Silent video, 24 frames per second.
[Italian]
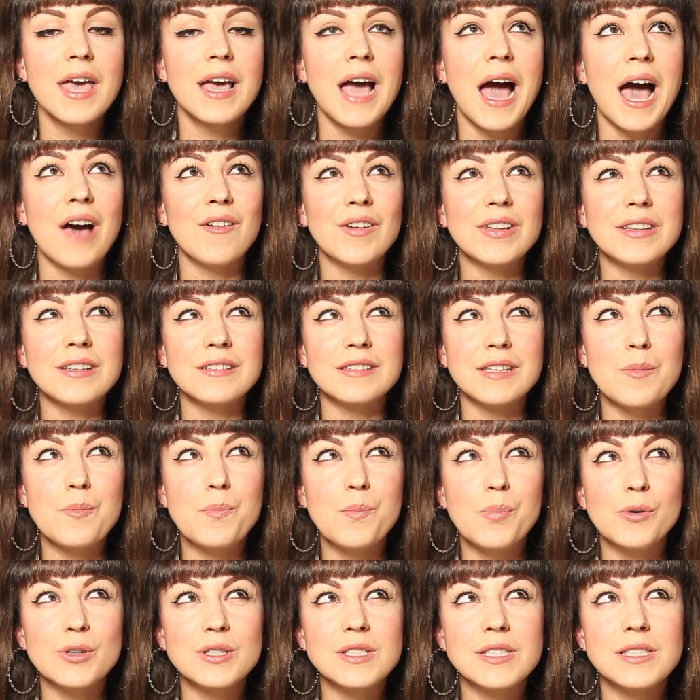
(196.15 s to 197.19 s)
avete
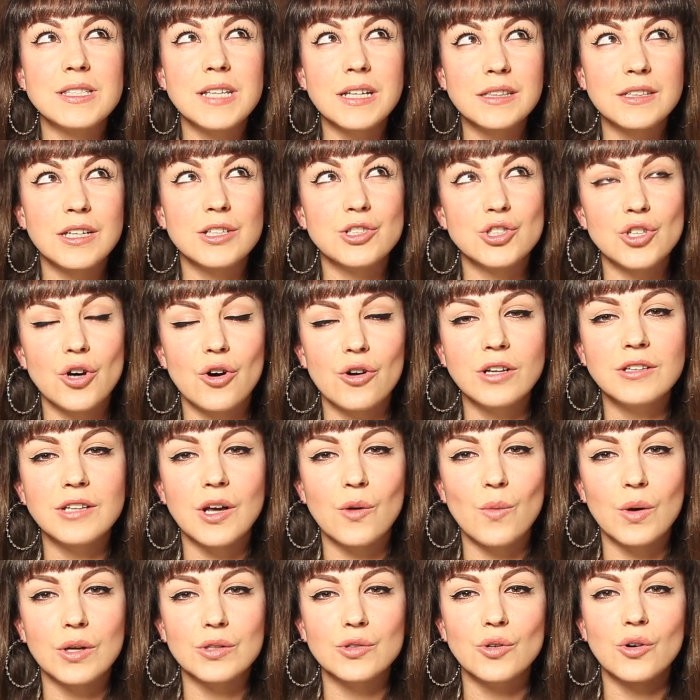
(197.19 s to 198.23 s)
tempo 7 giorni da
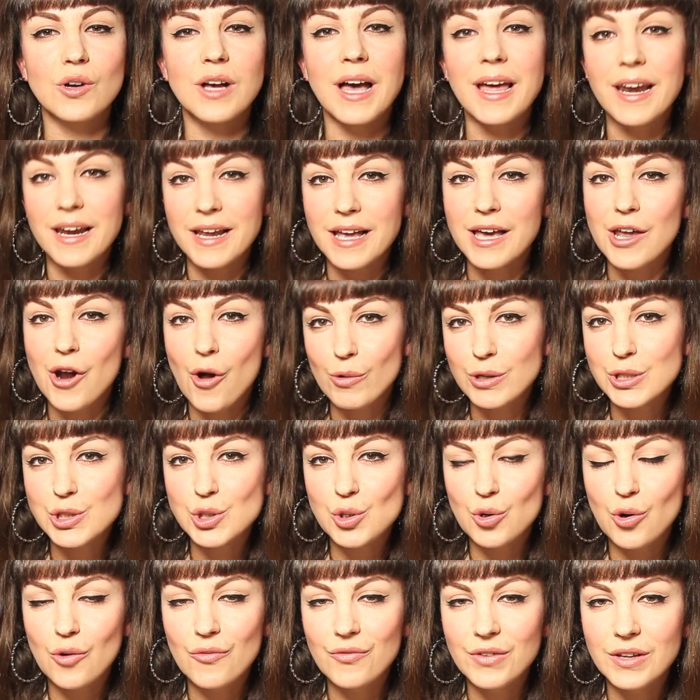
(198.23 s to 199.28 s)
quando caricherò
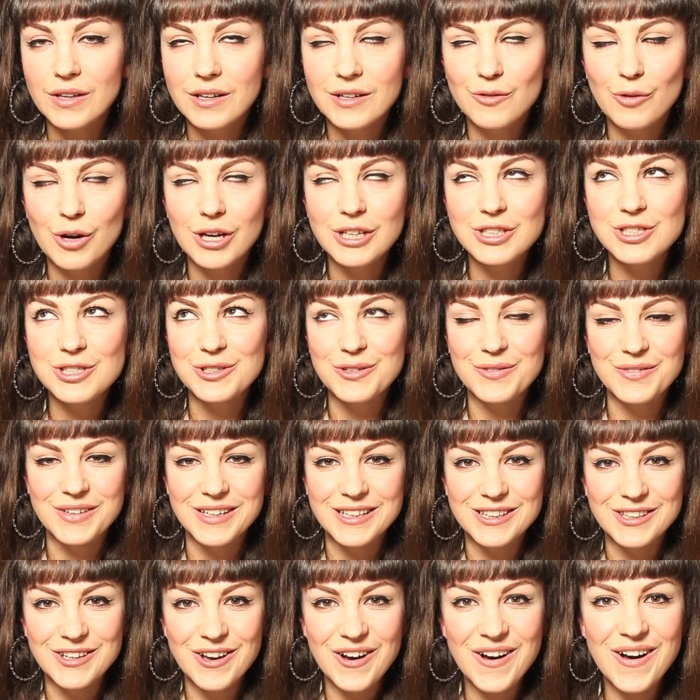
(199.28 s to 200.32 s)
questo, questo
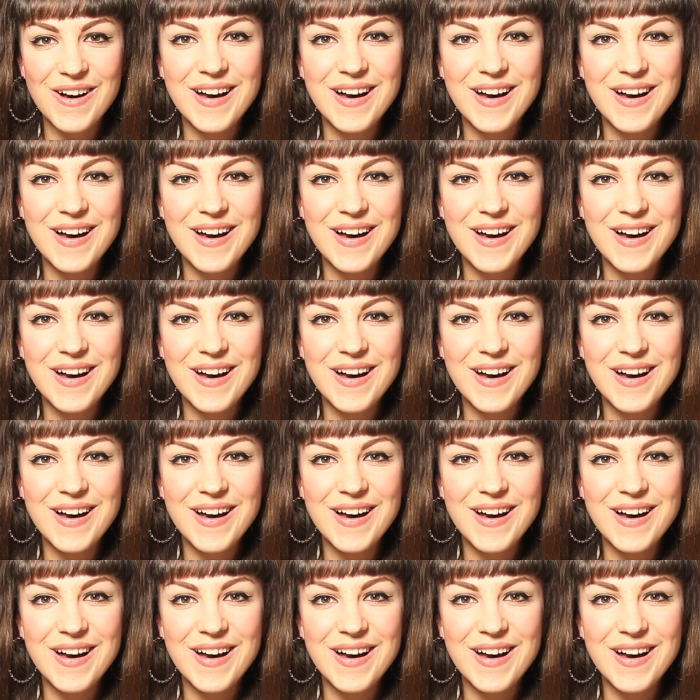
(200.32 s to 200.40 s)
video